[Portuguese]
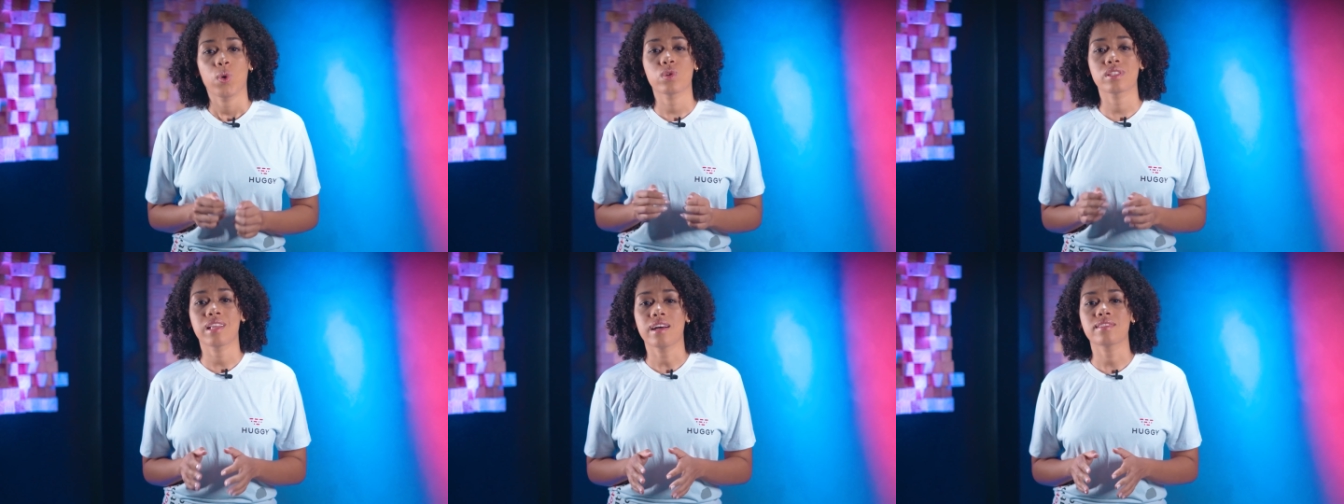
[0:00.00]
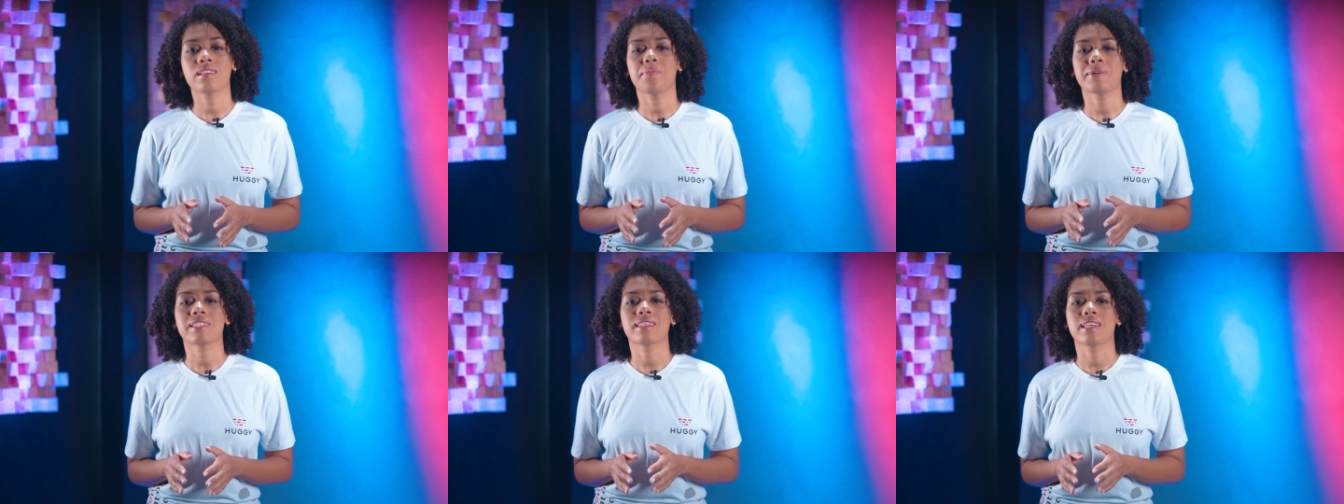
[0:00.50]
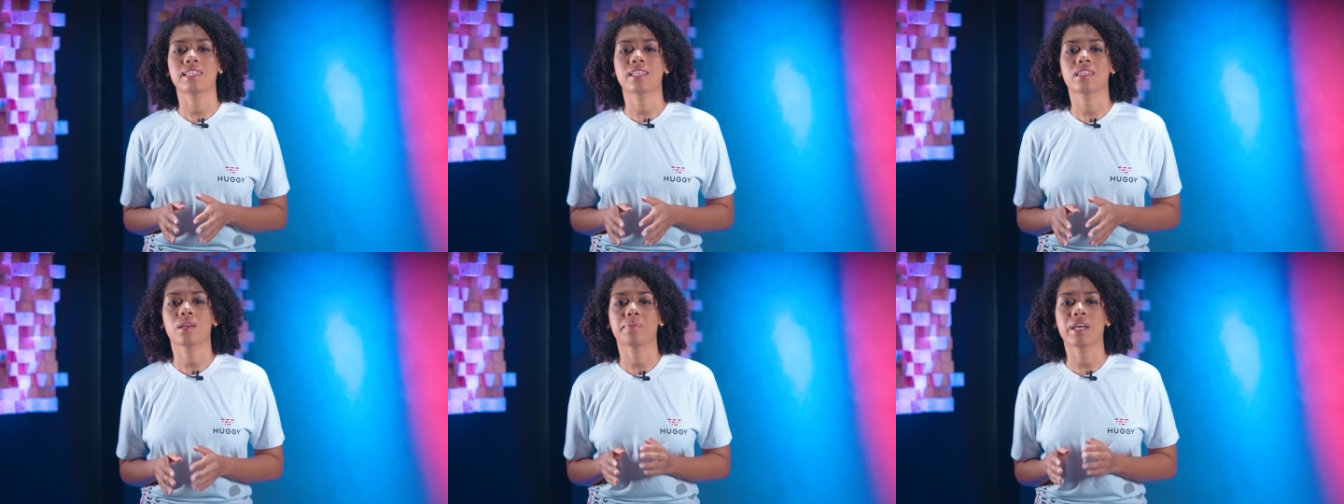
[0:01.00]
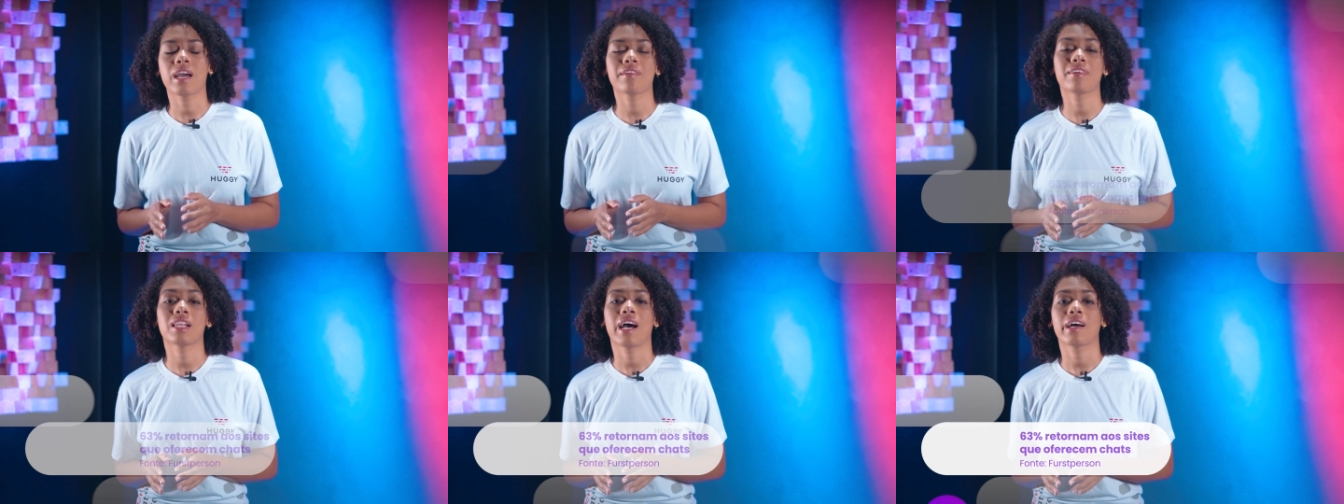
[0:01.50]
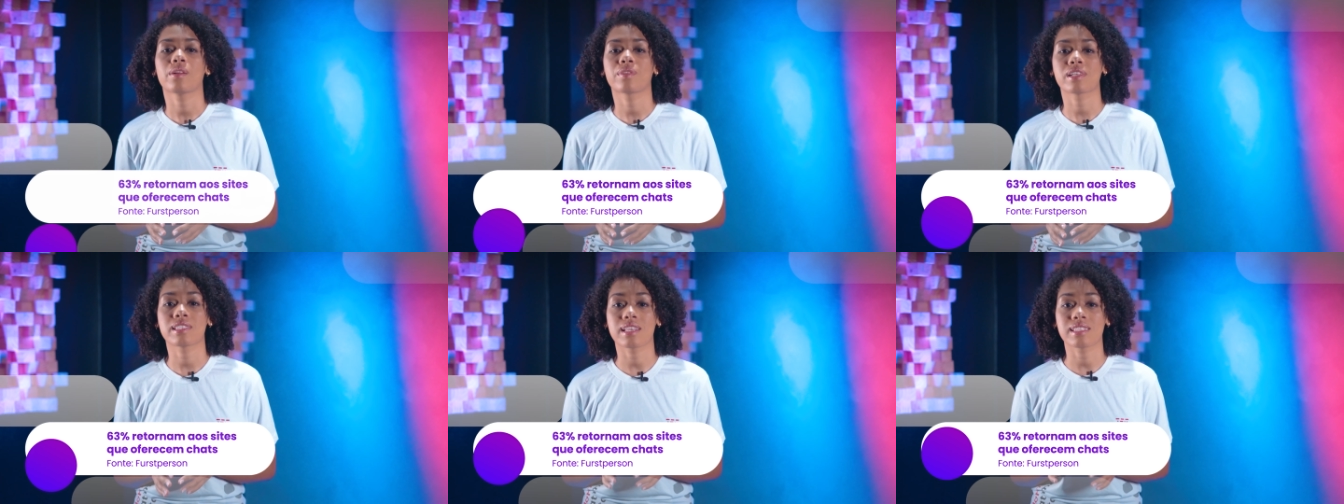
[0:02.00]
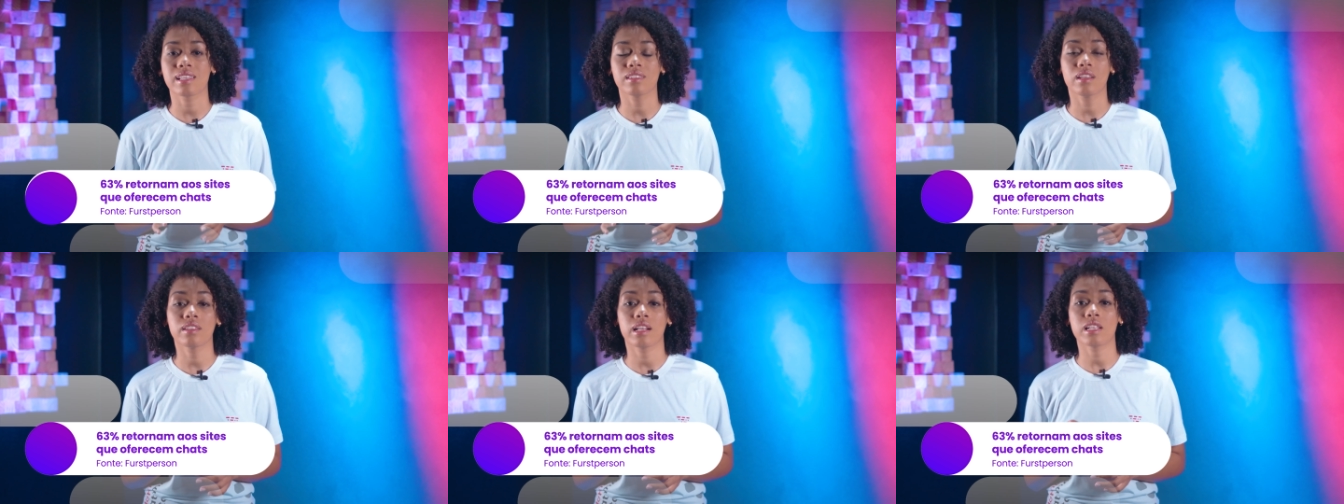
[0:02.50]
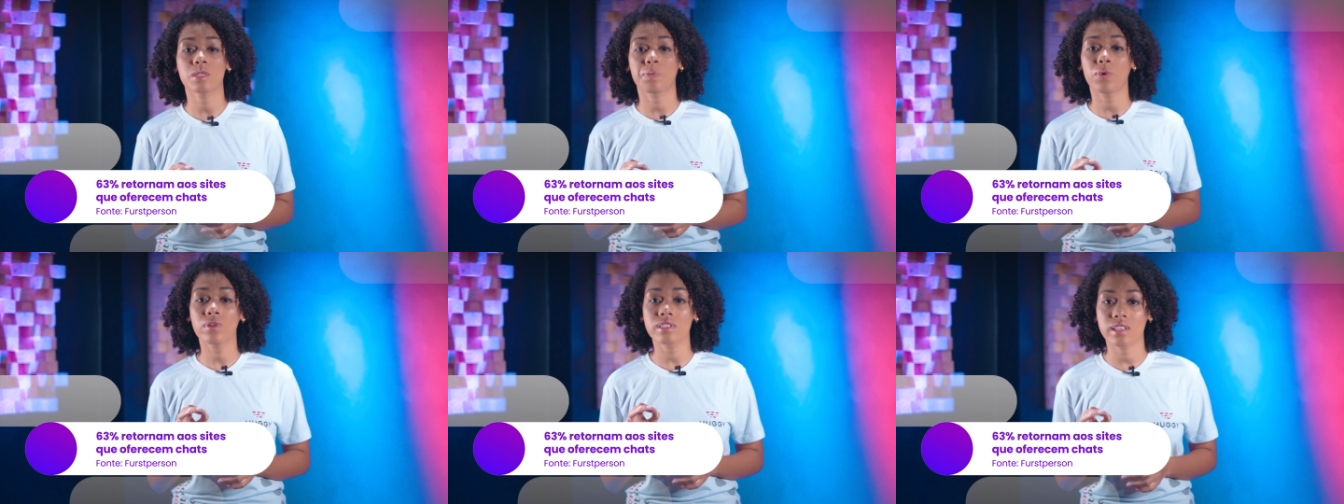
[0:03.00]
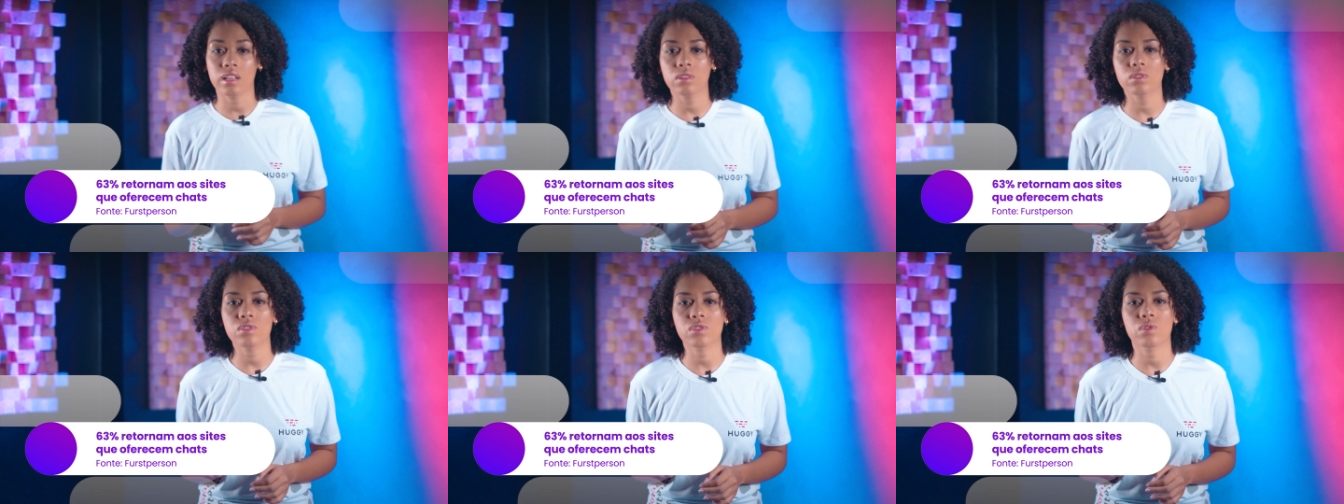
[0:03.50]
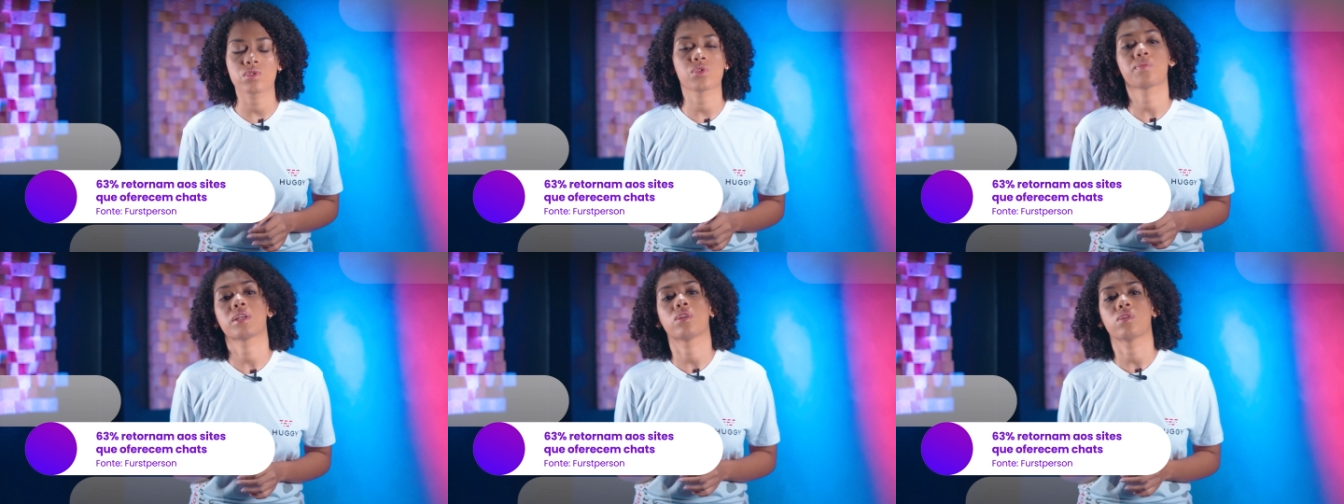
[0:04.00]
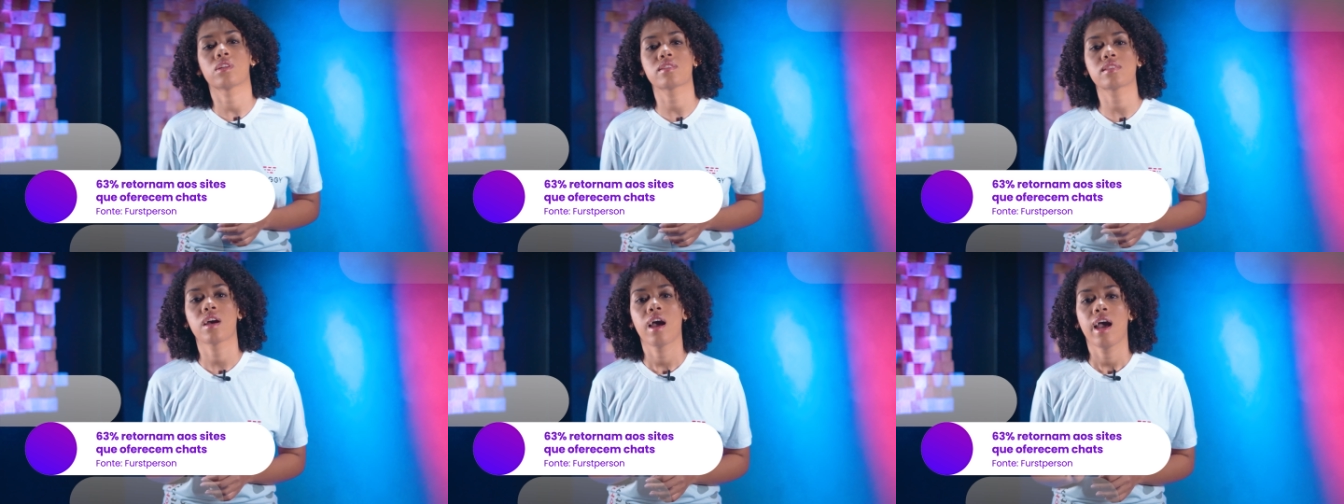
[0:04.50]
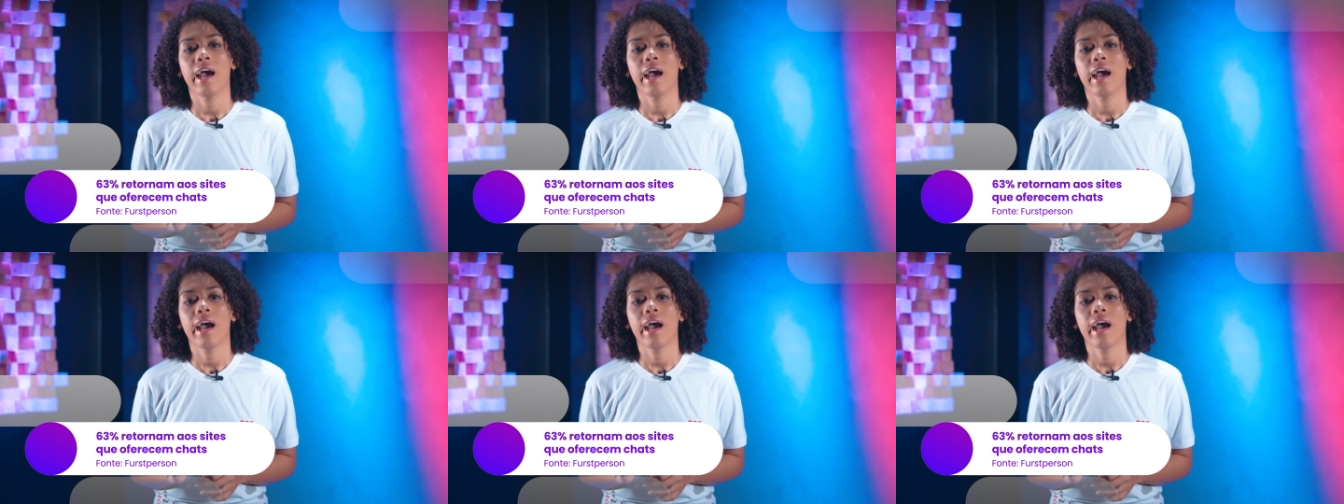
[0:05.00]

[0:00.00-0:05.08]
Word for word: Os dados da pesquisa também revelaram que 63% dos consumidores